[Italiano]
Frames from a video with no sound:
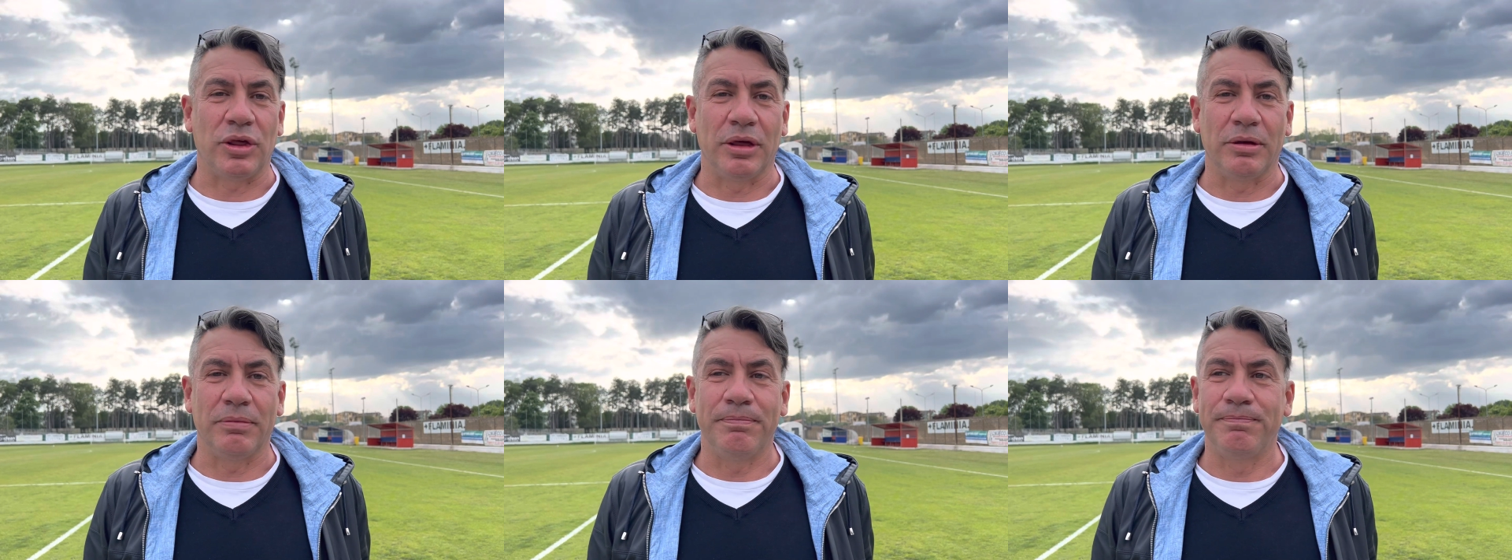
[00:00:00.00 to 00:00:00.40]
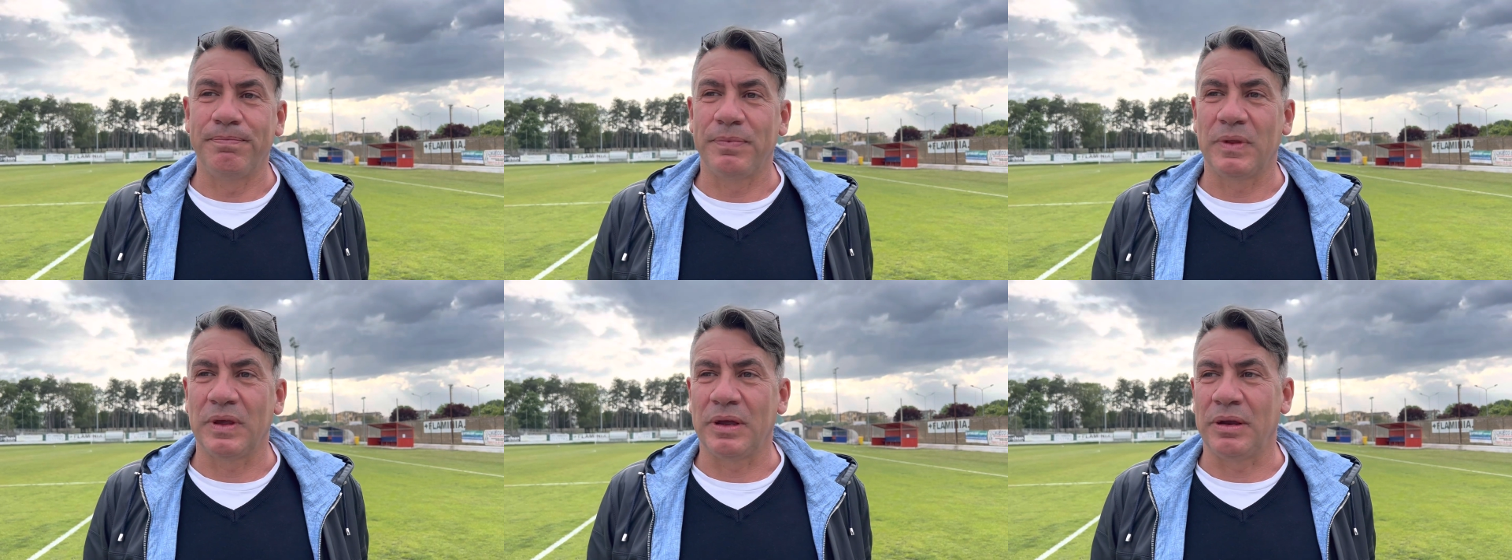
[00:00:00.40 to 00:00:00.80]

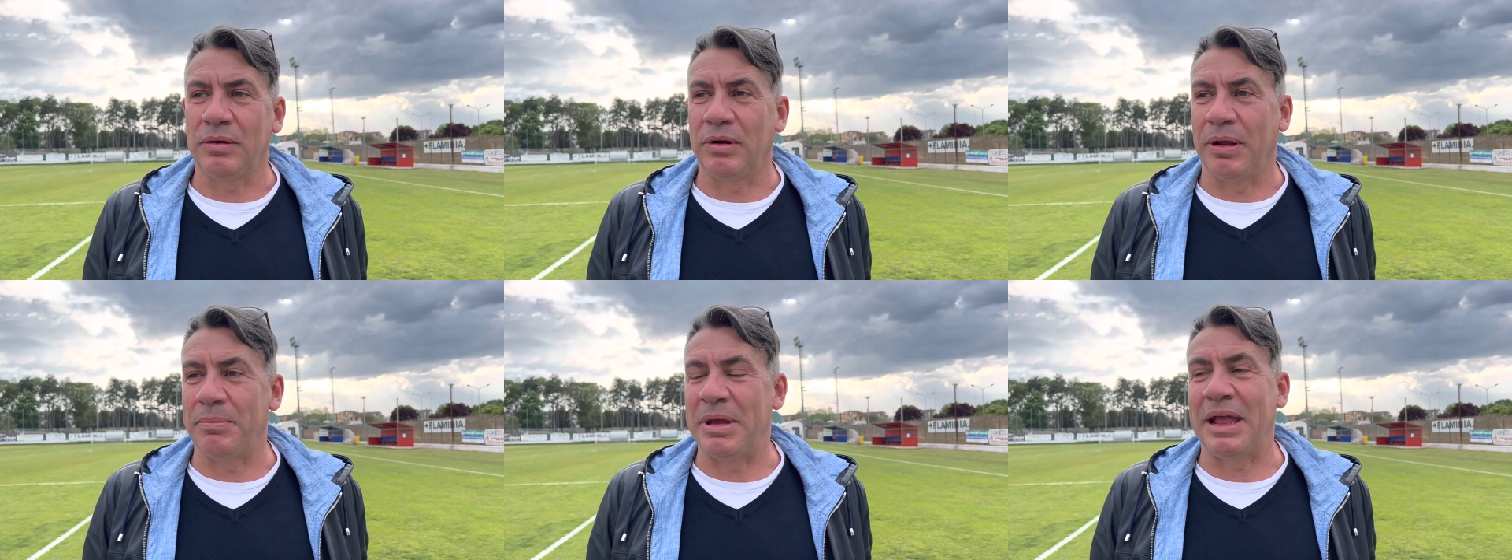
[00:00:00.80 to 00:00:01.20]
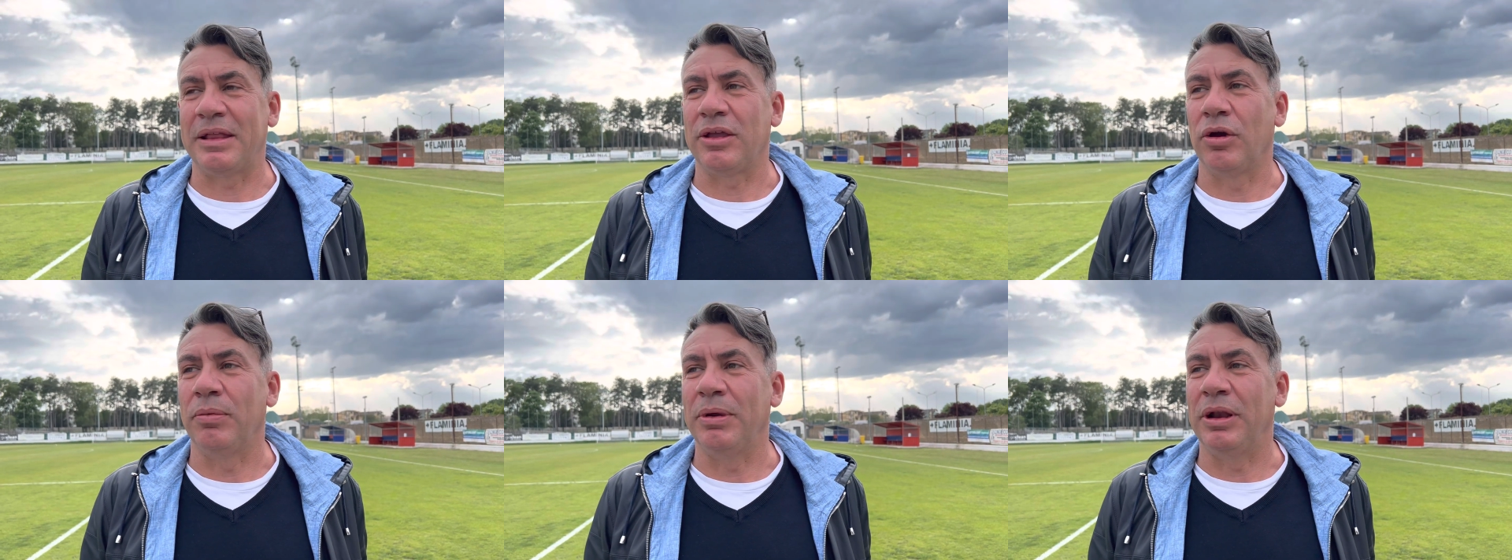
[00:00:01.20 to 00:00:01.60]
In un
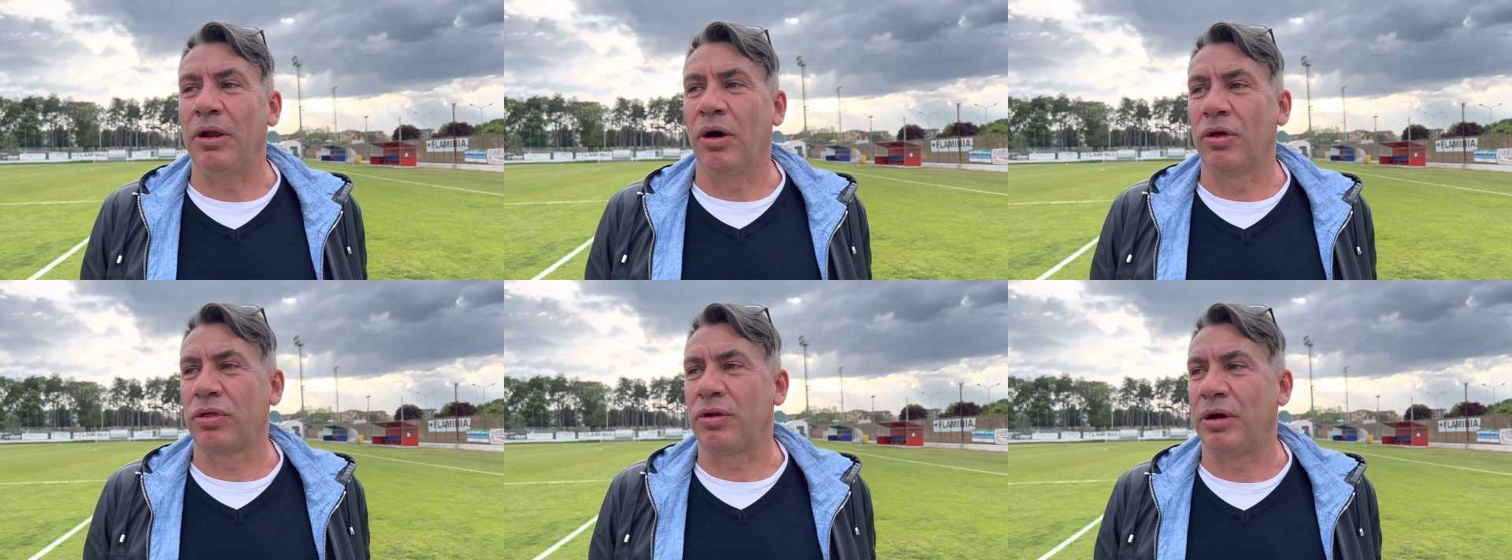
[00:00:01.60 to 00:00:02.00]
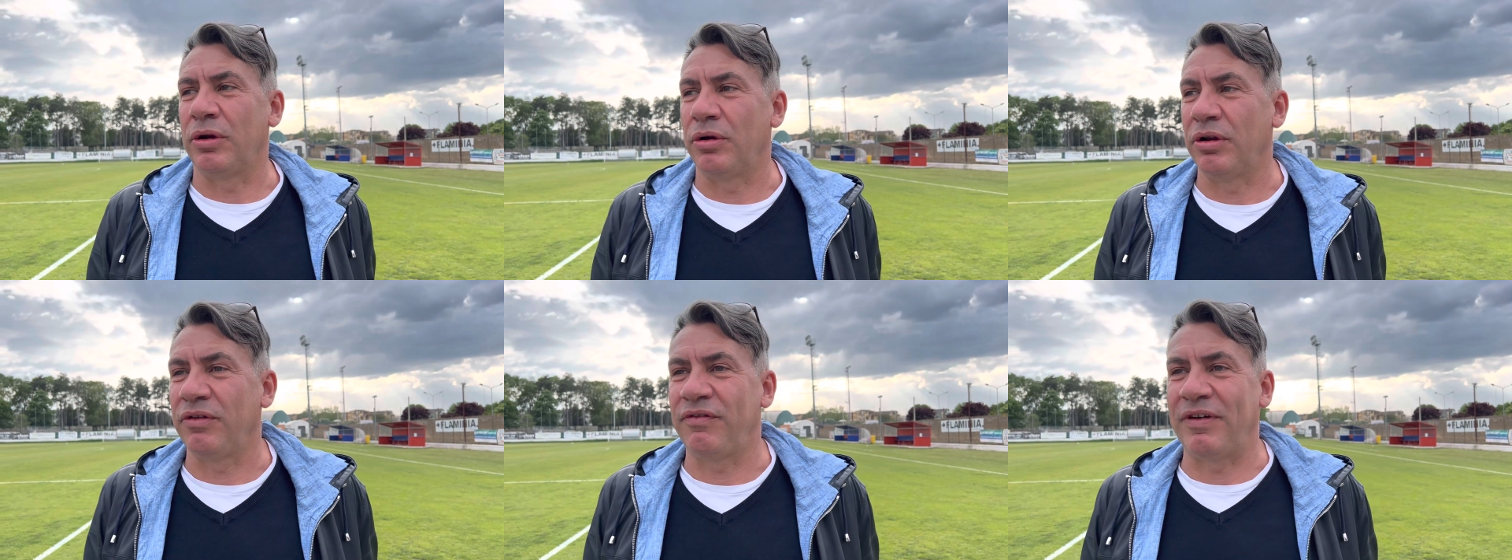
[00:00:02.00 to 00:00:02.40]
ambiente come il nostro
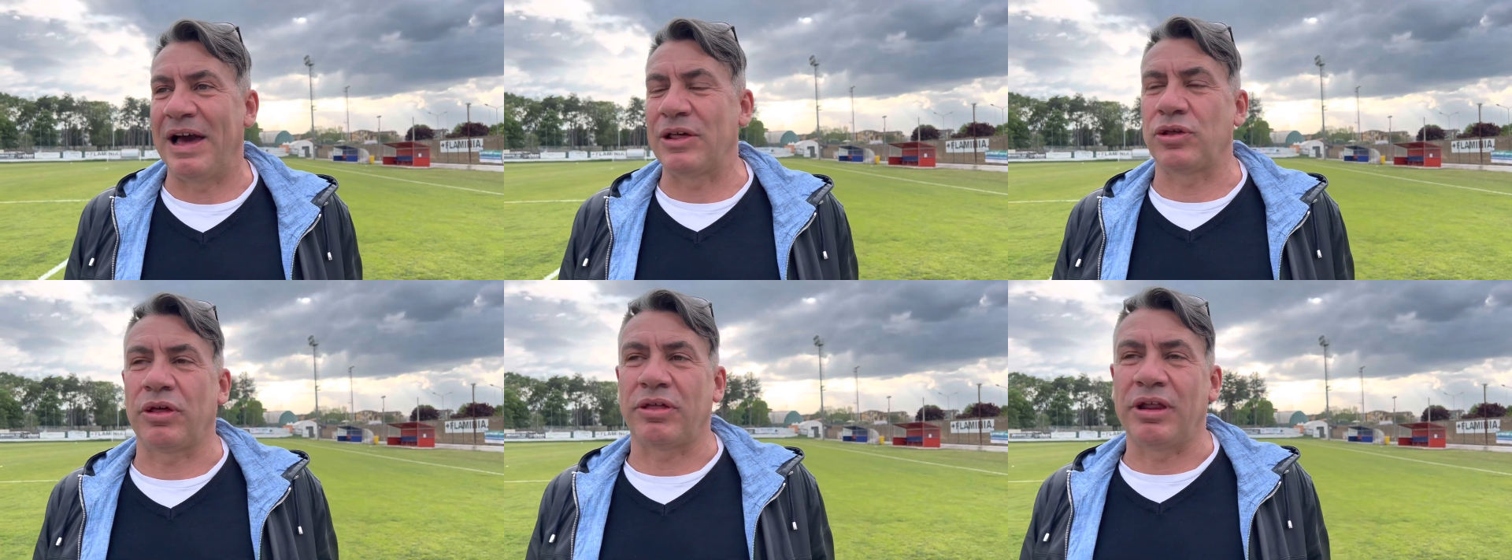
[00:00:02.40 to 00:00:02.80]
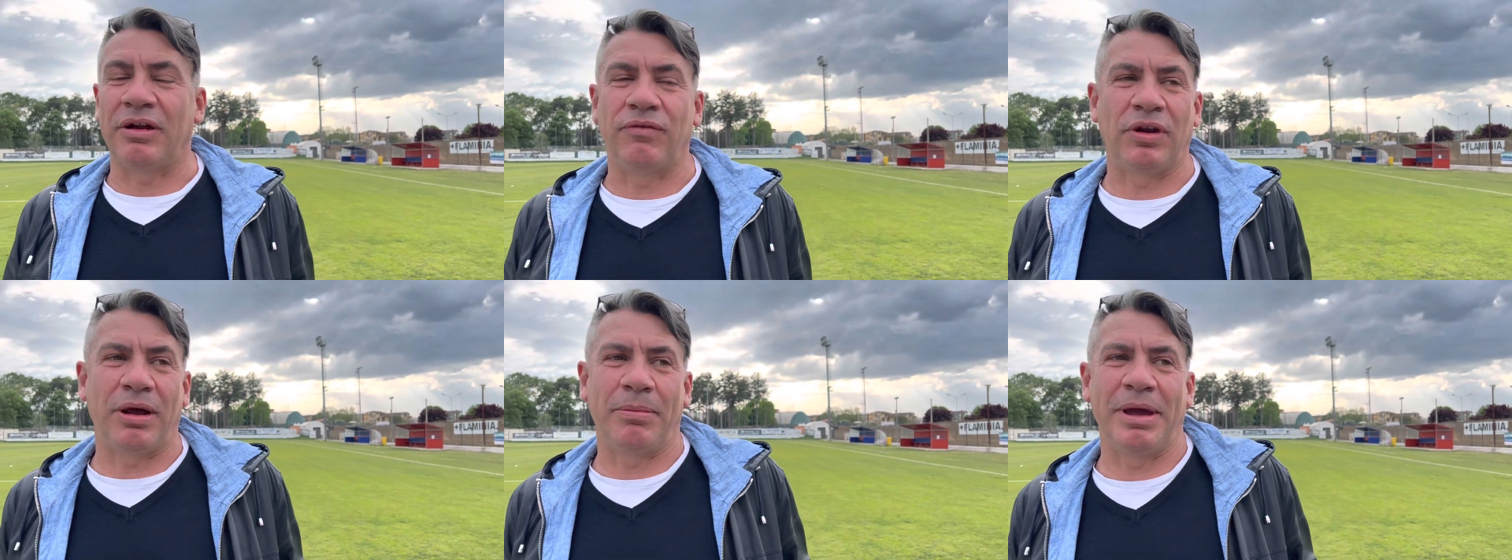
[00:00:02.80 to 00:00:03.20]
non è facile, si
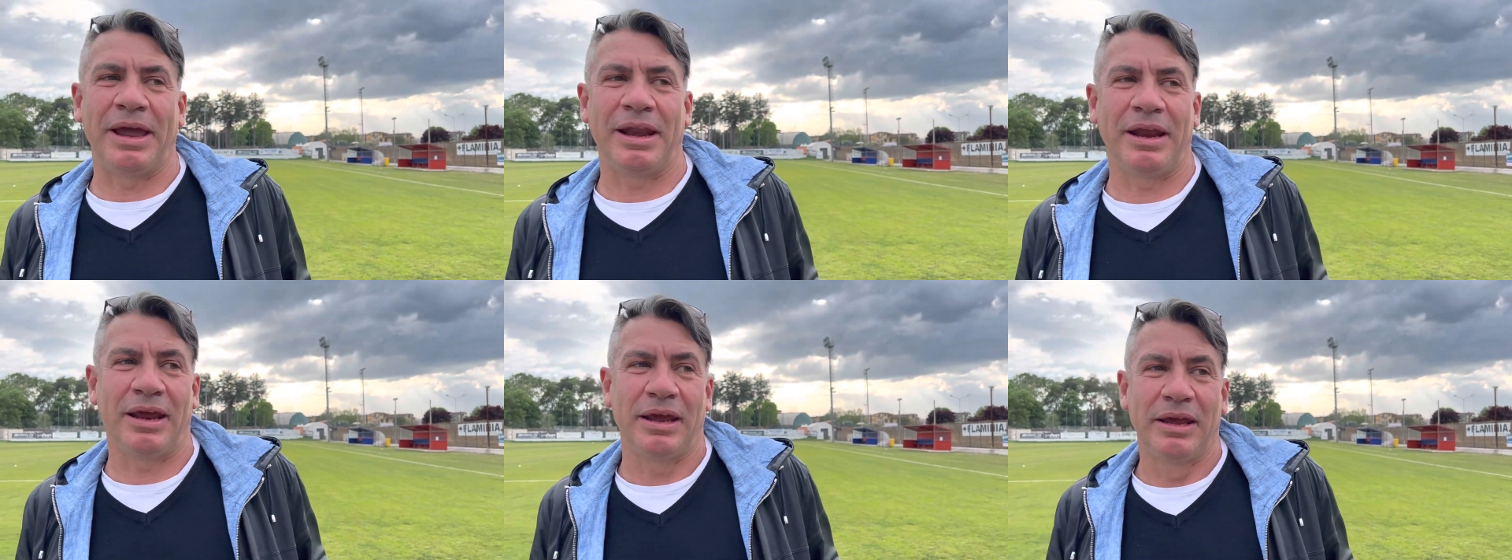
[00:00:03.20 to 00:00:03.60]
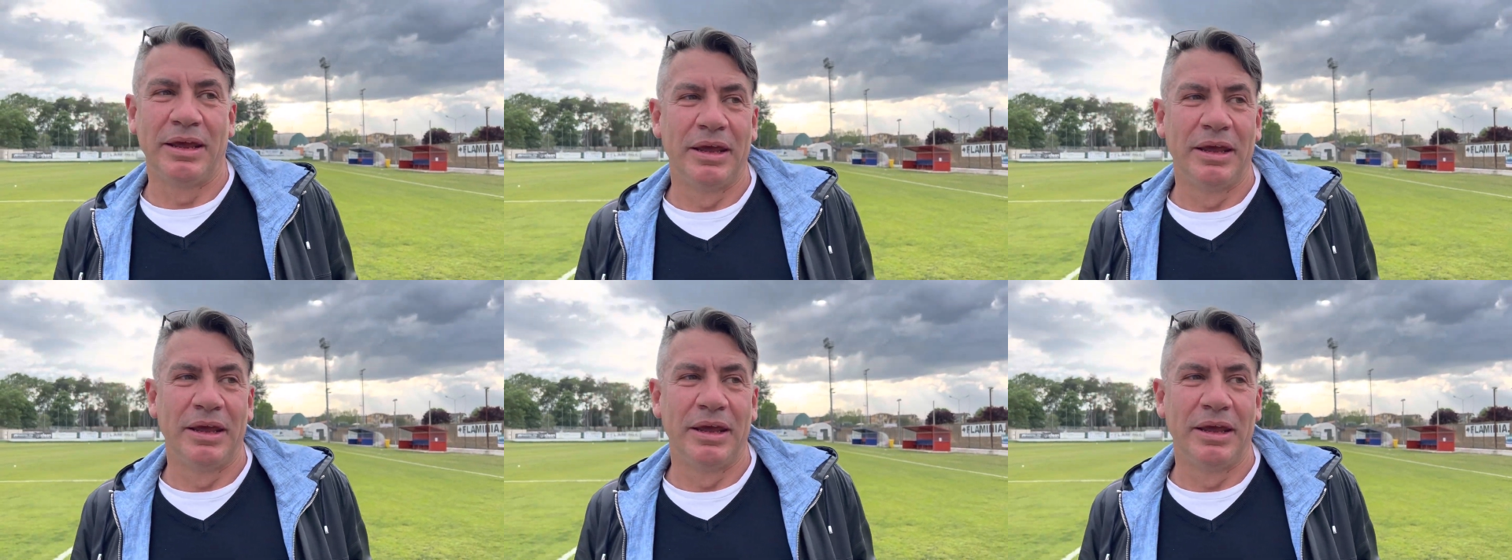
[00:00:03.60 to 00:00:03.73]
lavora bene,